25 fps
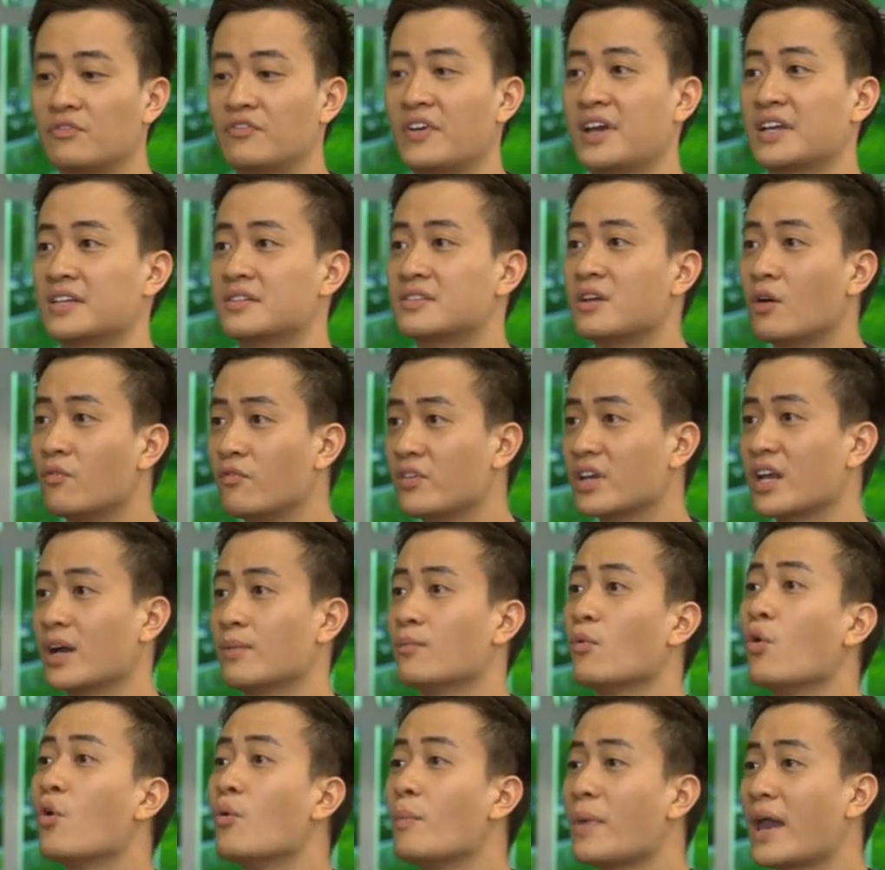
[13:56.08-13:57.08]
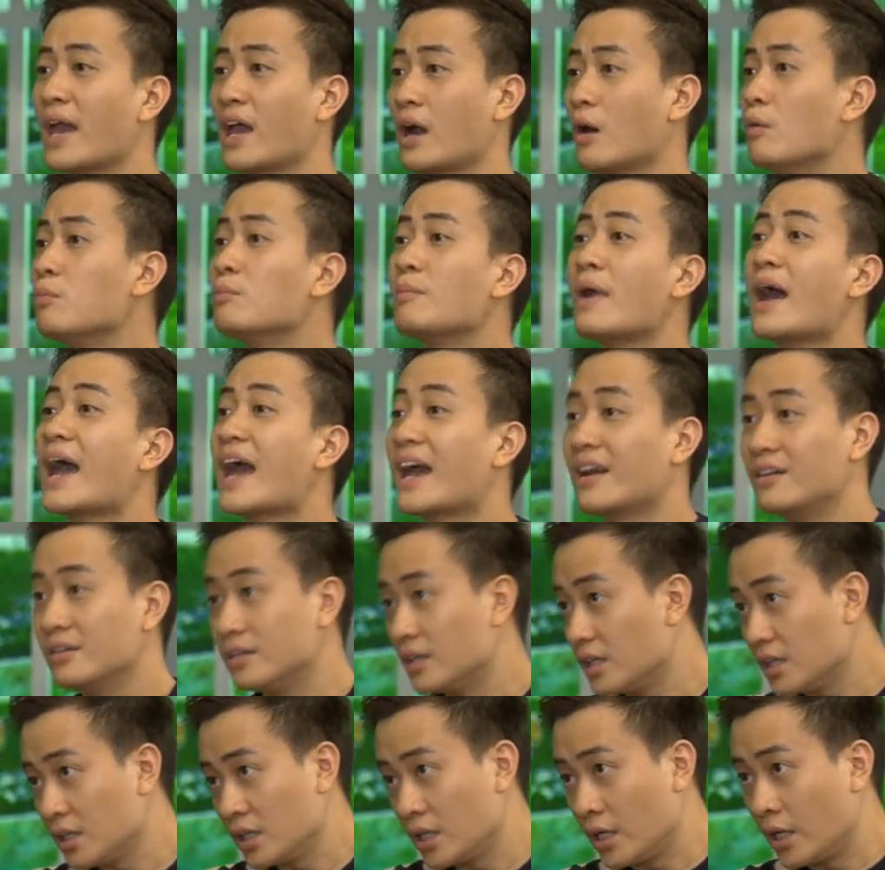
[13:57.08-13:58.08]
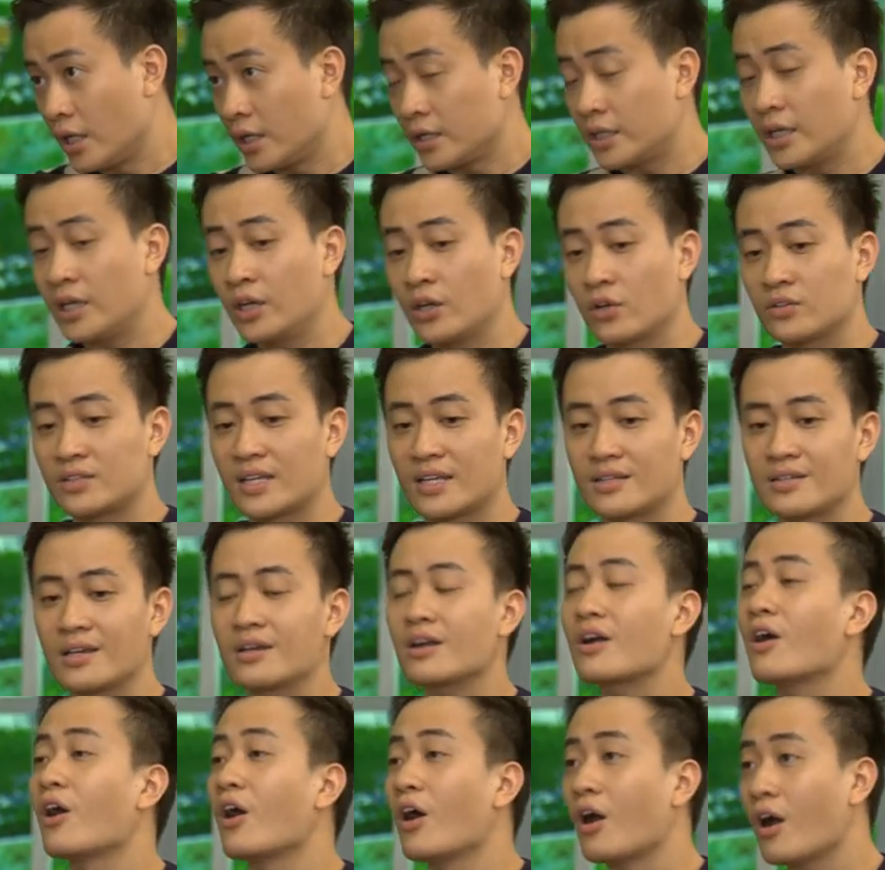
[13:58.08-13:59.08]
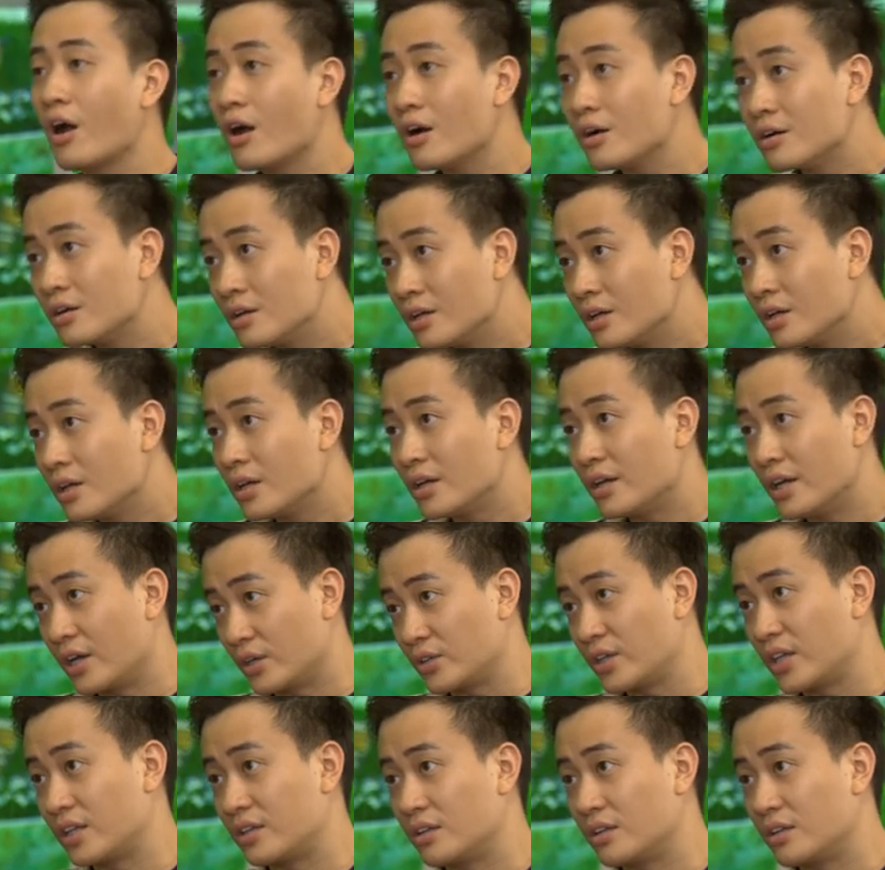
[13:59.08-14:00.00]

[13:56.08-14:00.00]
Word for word: phải sống với cả bố mẹ ông bà nữa thì nó sẽ rất khó để có thể